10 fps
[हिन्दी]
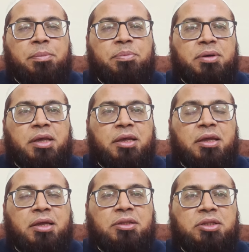अपने
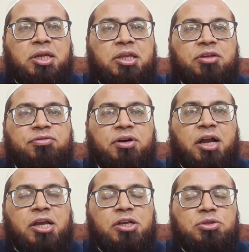दीनी
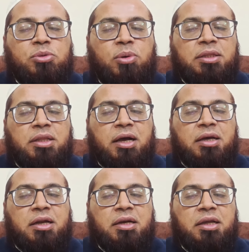फ़राइज़ को अदा
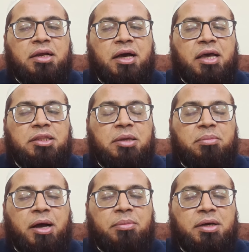करने का
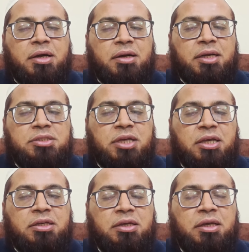अहतमाम करना
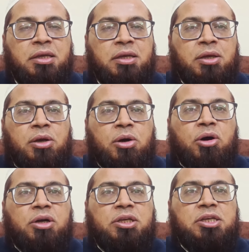चाहिए
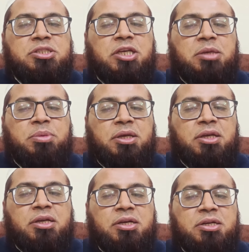और किसी भी
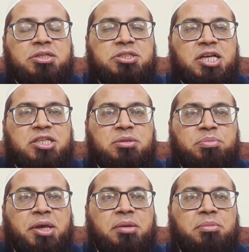
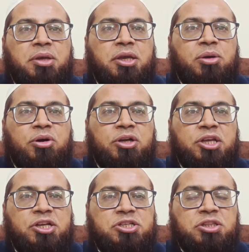जज्बे में और
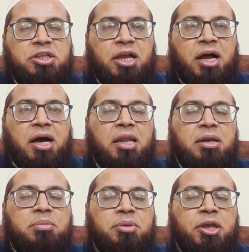
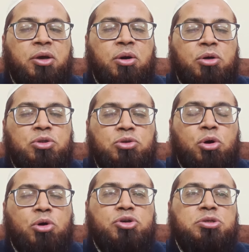इश्तियाल में और
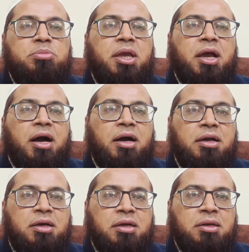जोश में
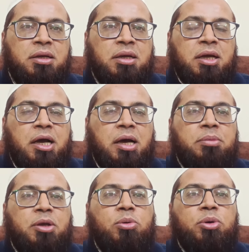आकर
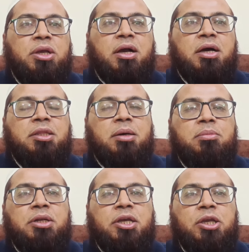हमें कोई
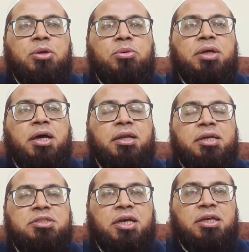कदम नहीं
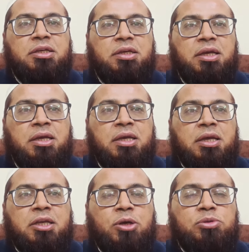उठाना चाहिए
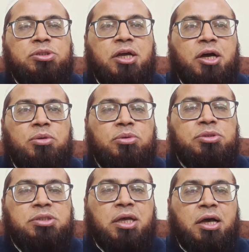कि उसका
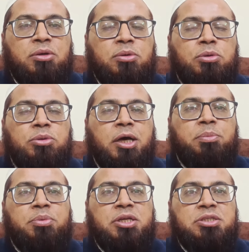नुकसान खुद
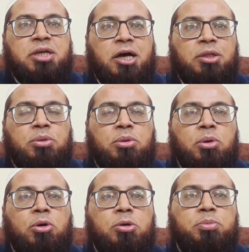अपनी ज़ात
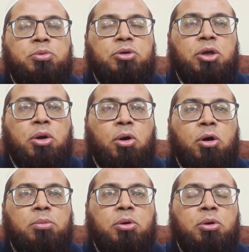को और पूरी
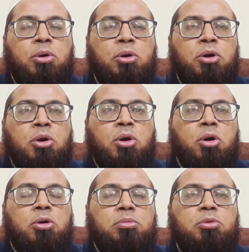कौम को
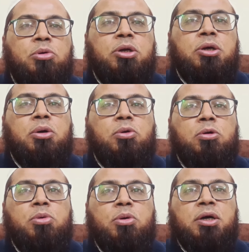और मुल्क
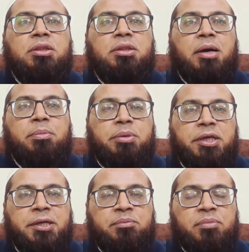को भुगतना
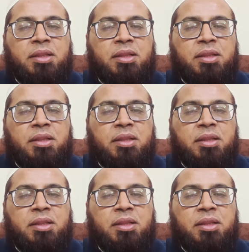पड़े